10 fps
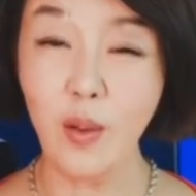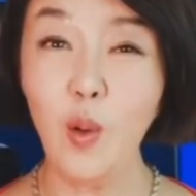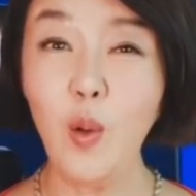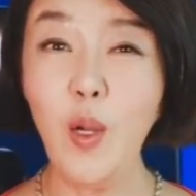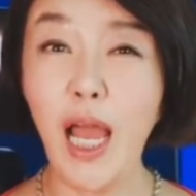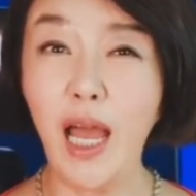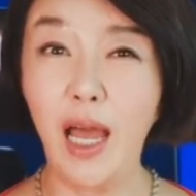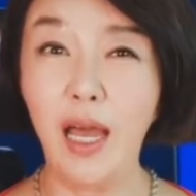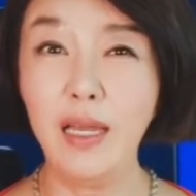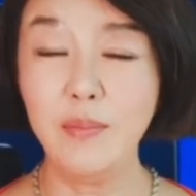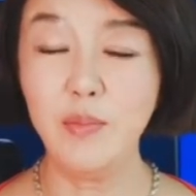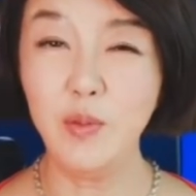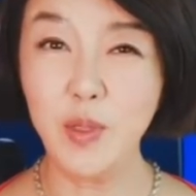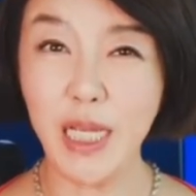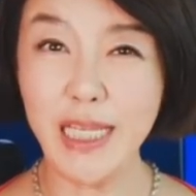코로나
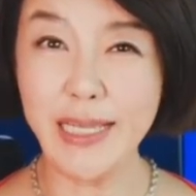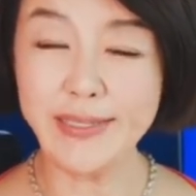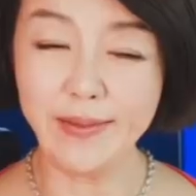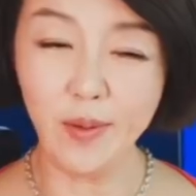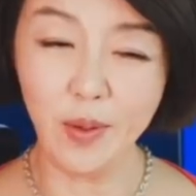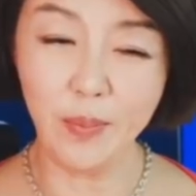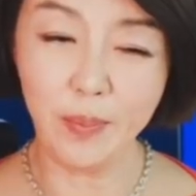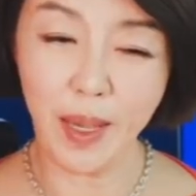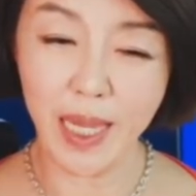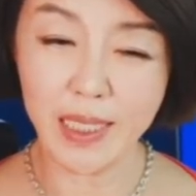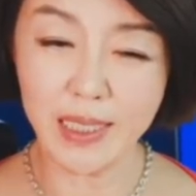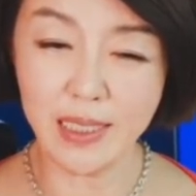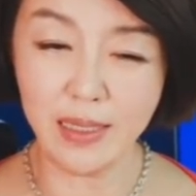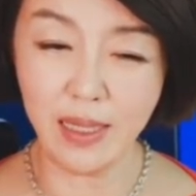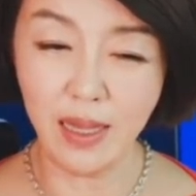부분에 대해서도
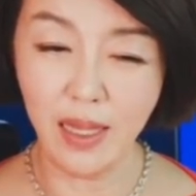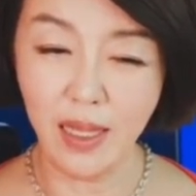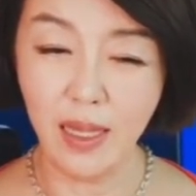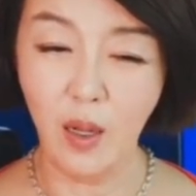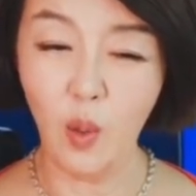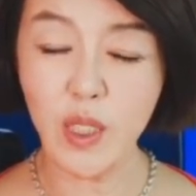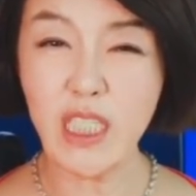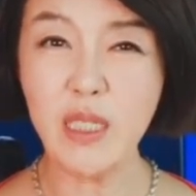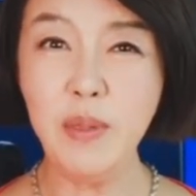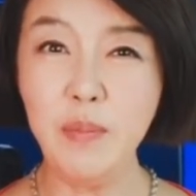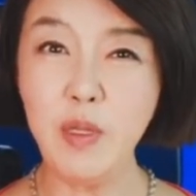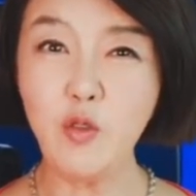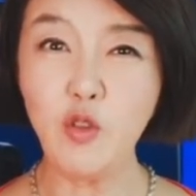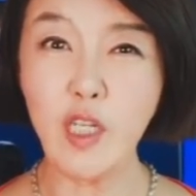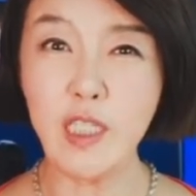바이든은 오 어, 20만 명
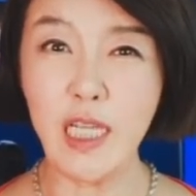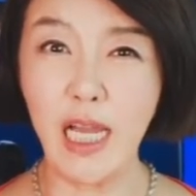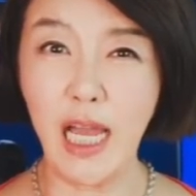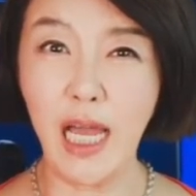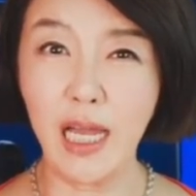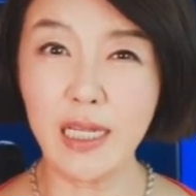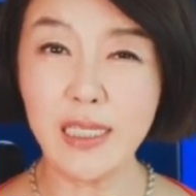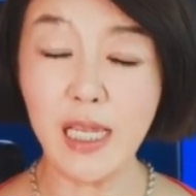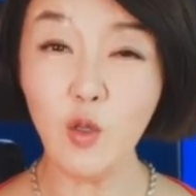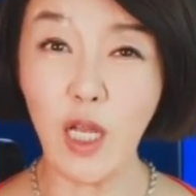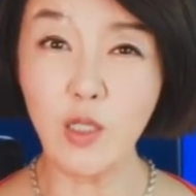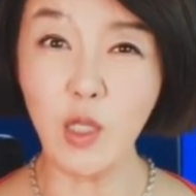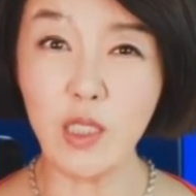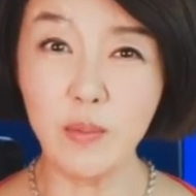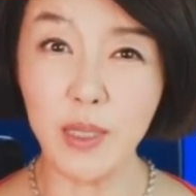죽었잖아 계속
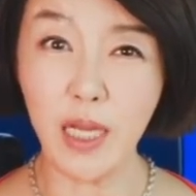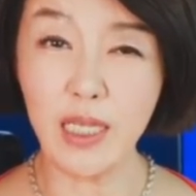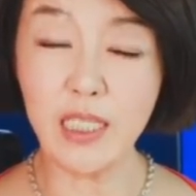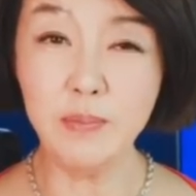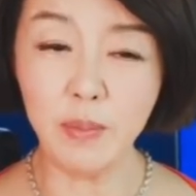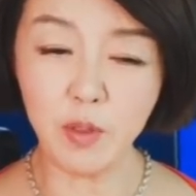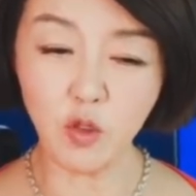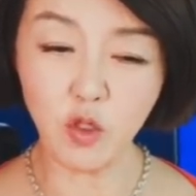강조했습니다. 20만 명